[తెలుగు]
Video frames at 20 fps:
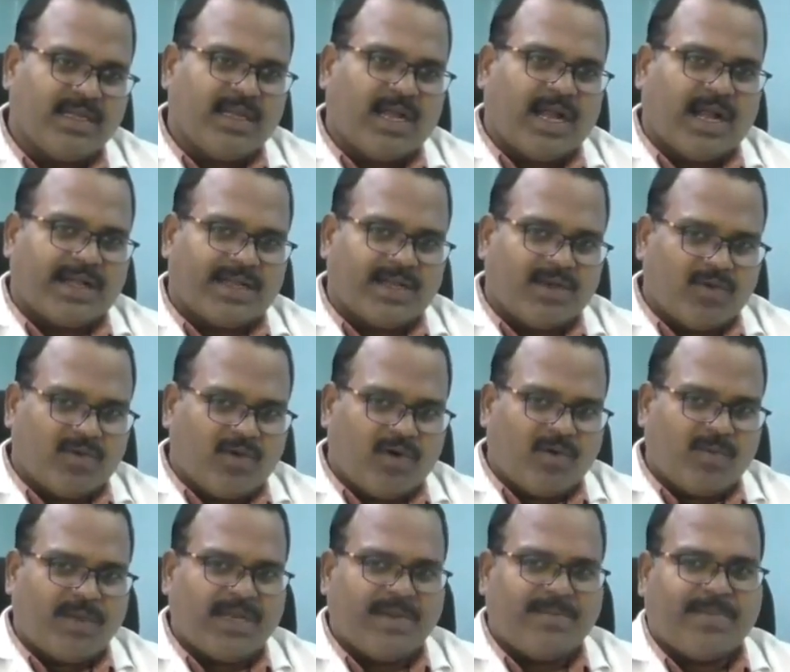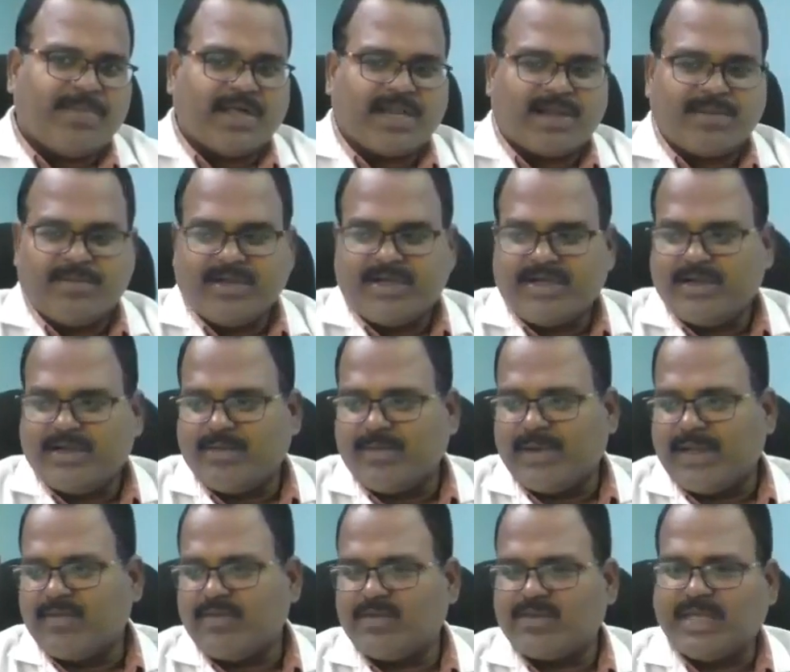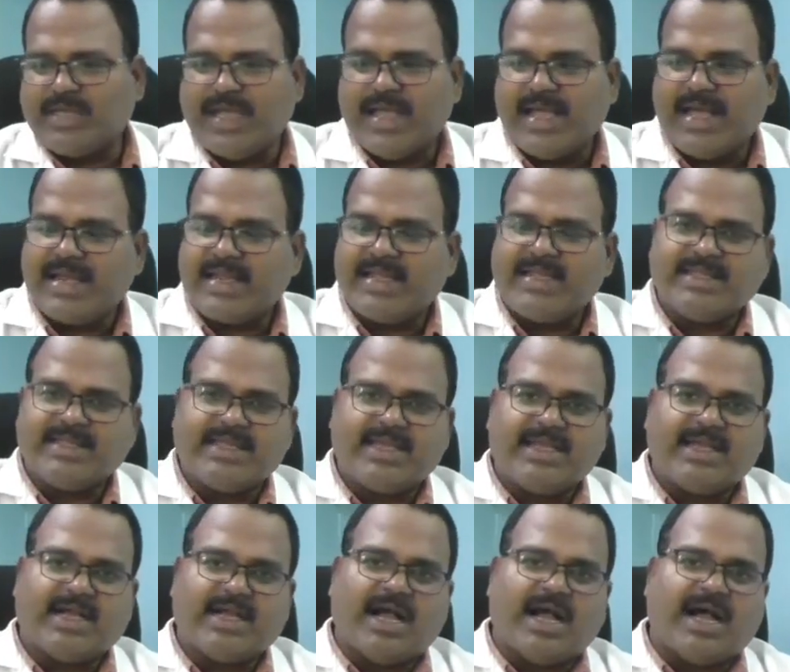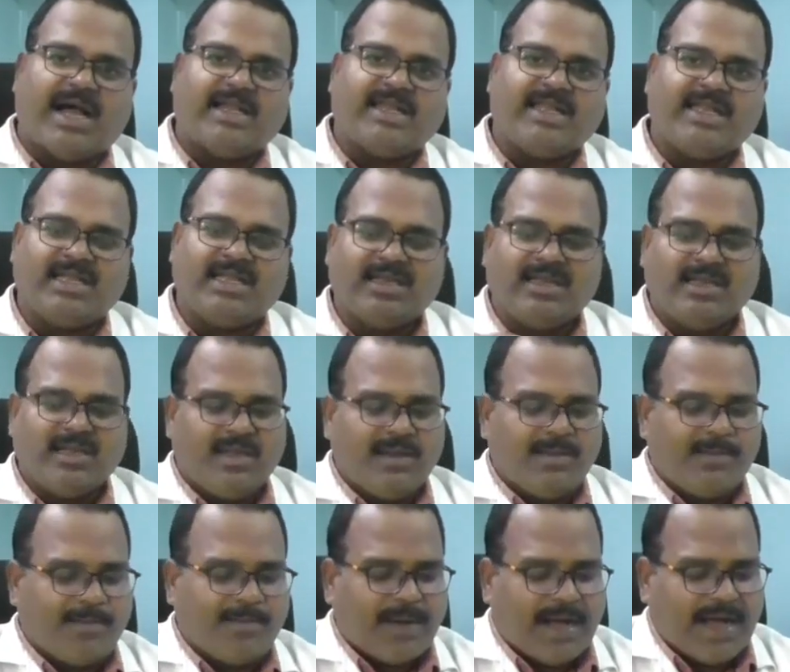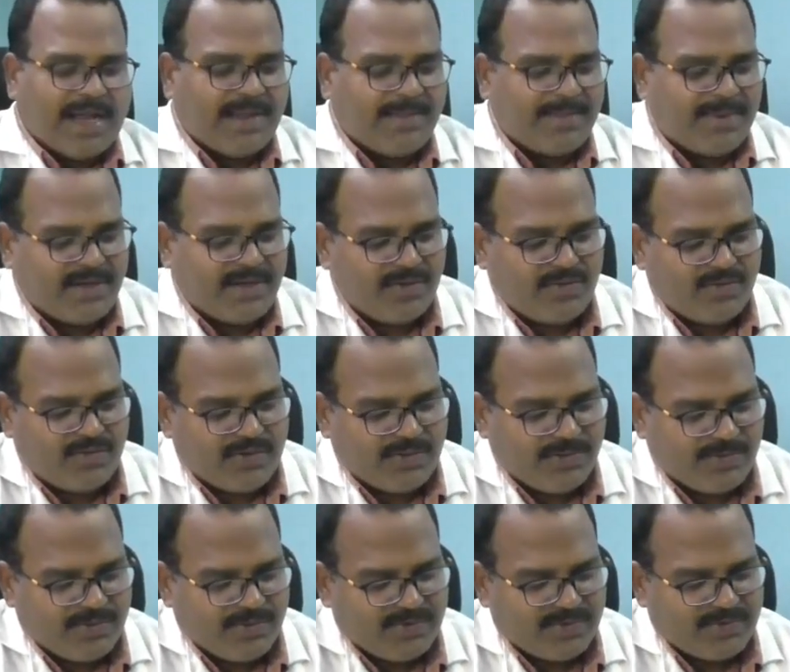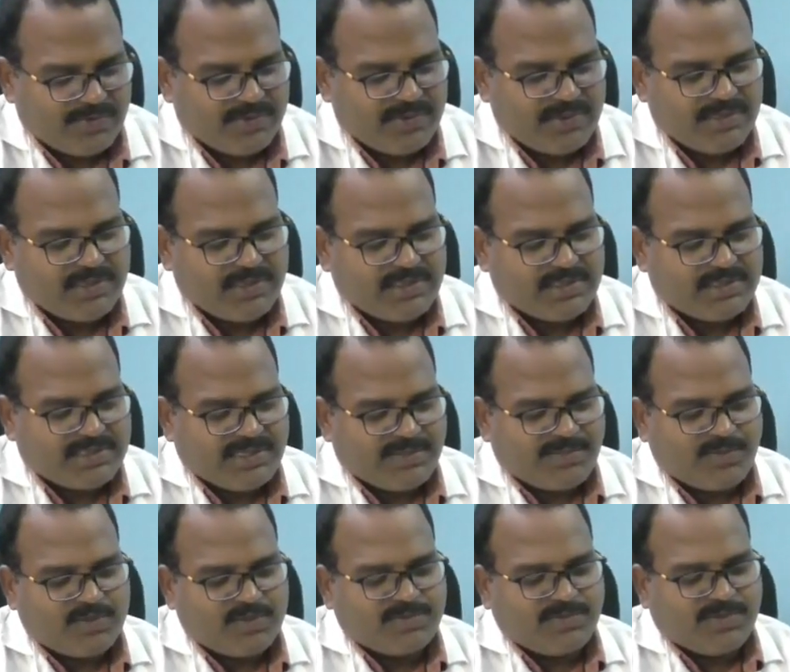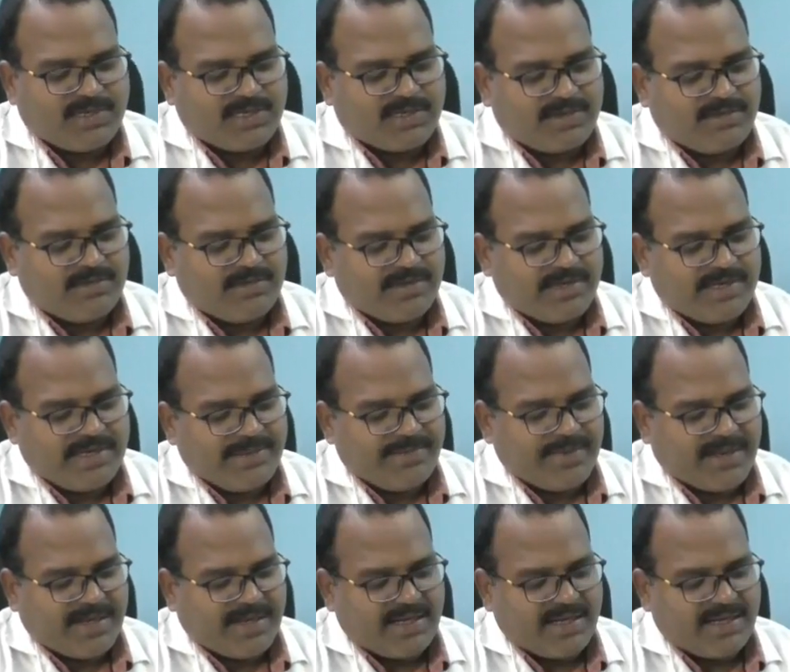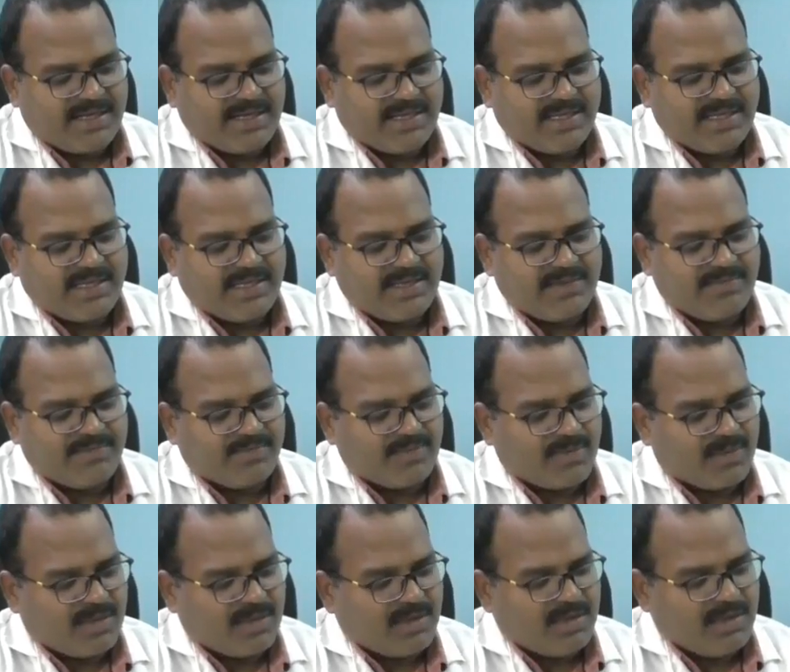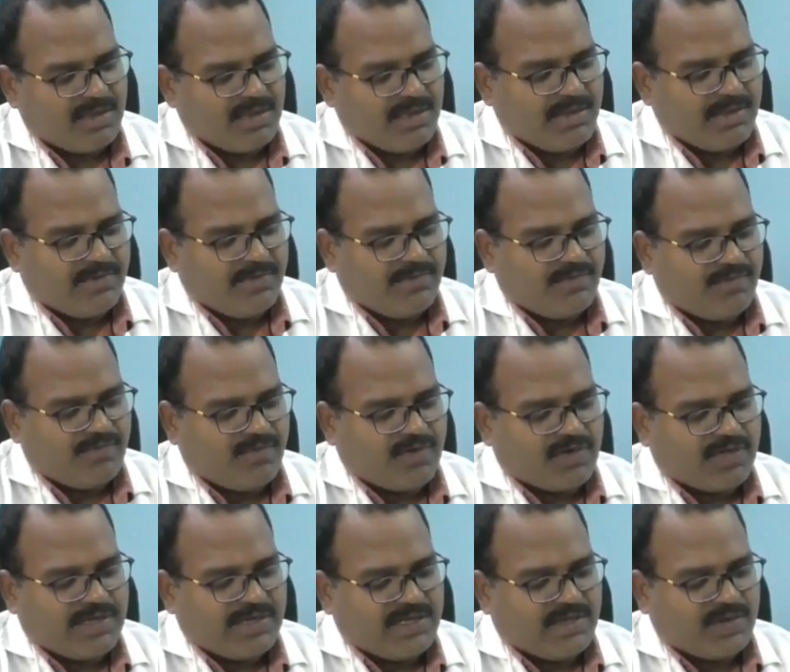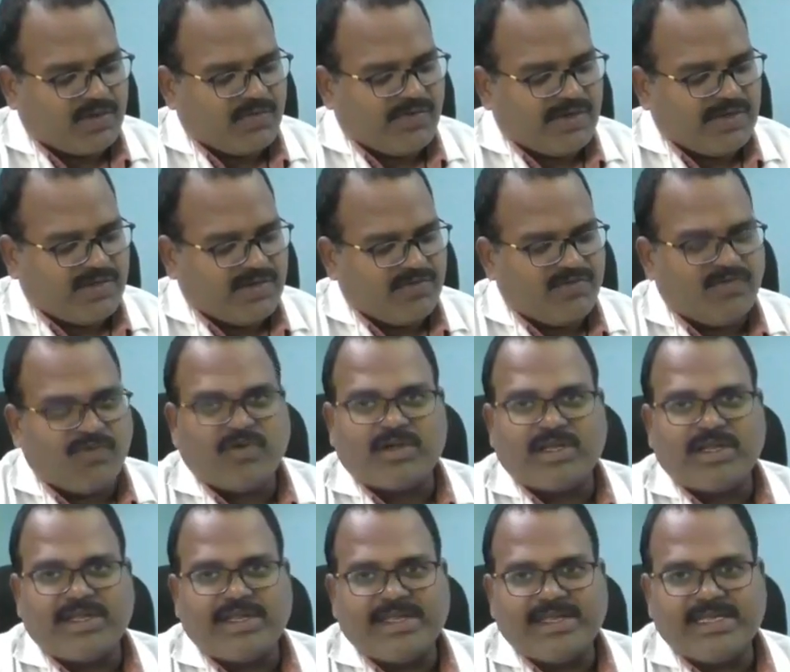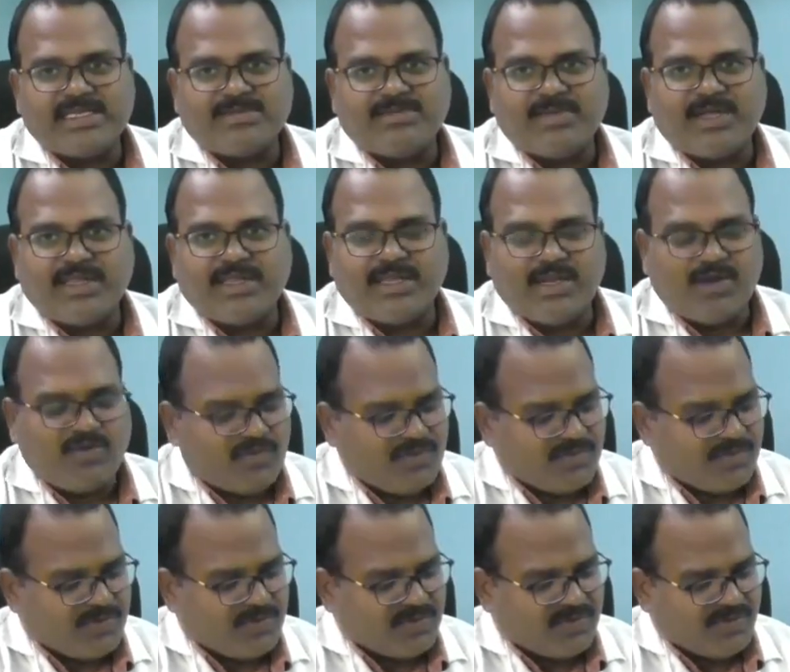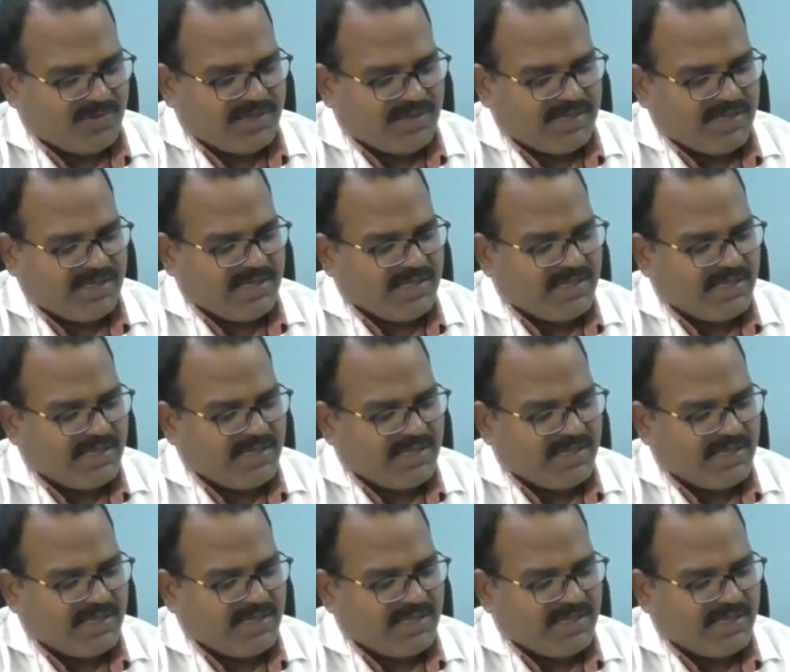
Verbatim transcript: అంటే లోపల పర్మనెంట్ పన్ను తయారైతే కానీ పాల పన్ను ఓడిపోదు సపోజ్ మనకు ఈ పన్ను అనేది ఫోర్టీ ట్వెల్వ్ టు ఫోర్టీన్ ఇయర్స్ మధ్యలో ఓడిపోతుందండి